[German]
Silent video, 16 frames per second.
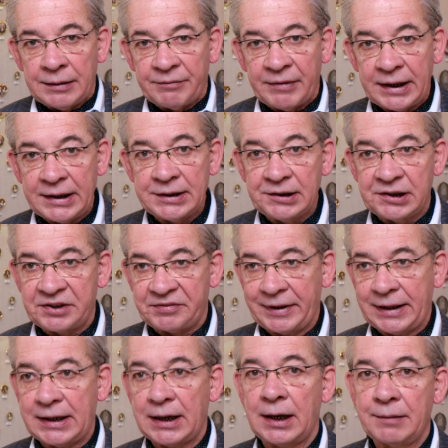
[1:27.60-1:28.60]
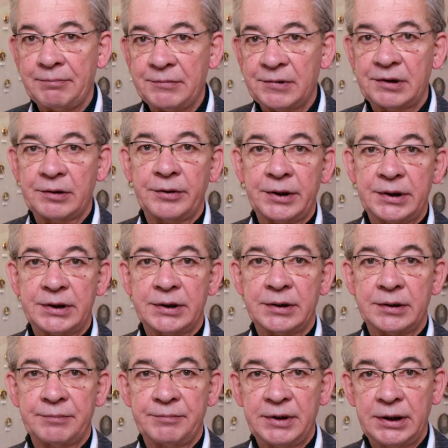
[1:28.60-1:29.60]
Welchen Zweck haben
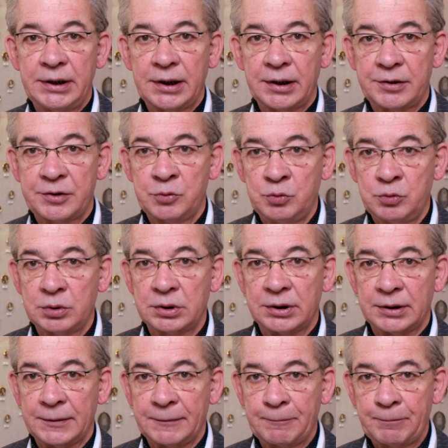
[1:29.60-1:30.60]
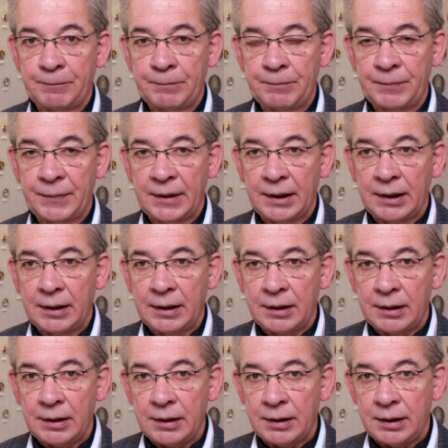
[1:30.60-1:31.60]
solche Miniaturen?
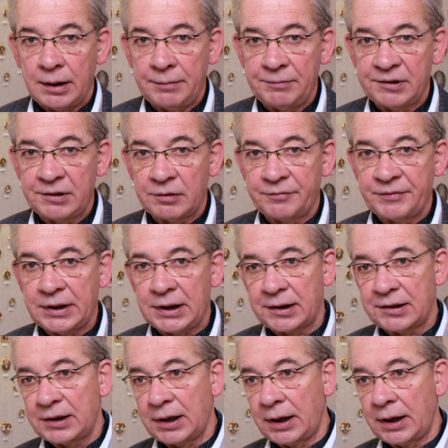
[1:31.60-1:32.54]
Ebenso wie das